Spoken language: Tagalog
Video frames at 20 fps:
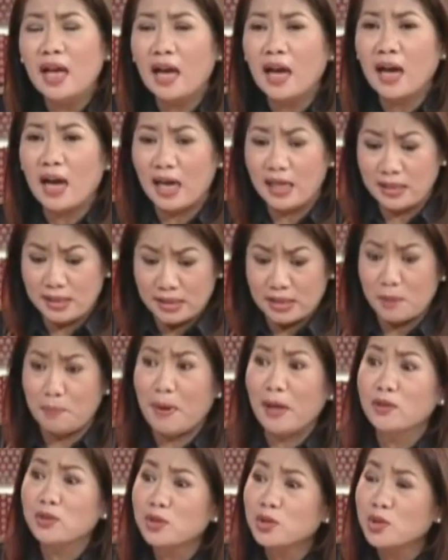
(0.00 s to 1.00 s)
nila, kahit na sa
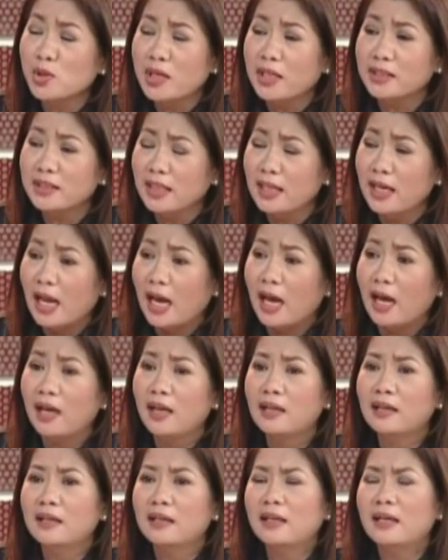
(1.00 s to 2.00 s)
pagsusulat
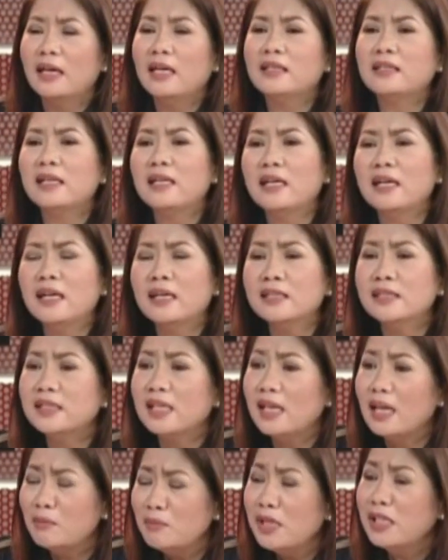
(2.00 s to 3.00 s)
nila, eh talagang
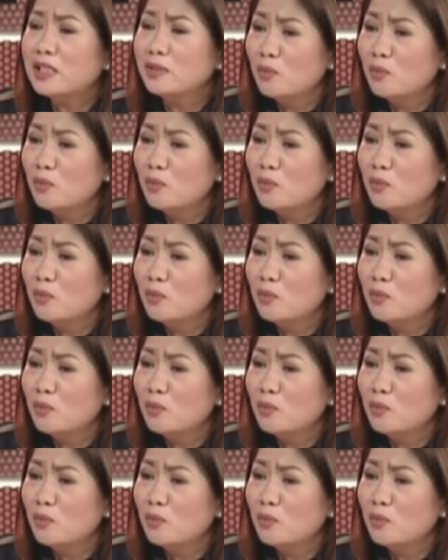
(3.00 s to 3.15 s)
sila